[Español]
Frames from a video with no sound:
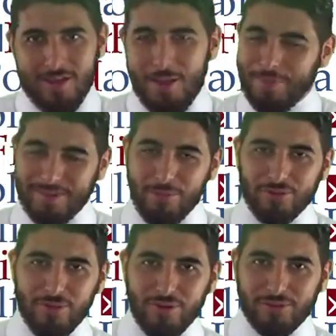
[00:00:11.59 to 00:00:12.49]

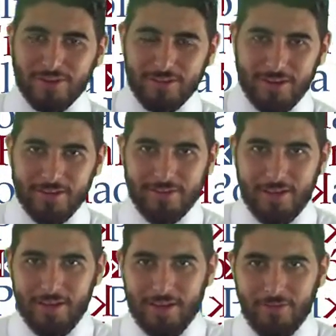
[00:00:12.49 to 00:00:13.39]
Empezamos con una noticia
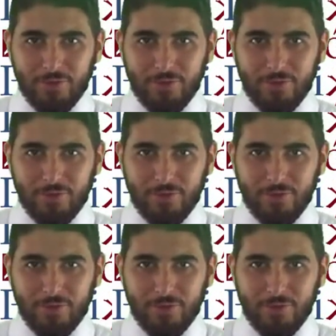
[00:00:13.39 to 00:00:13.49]
triste.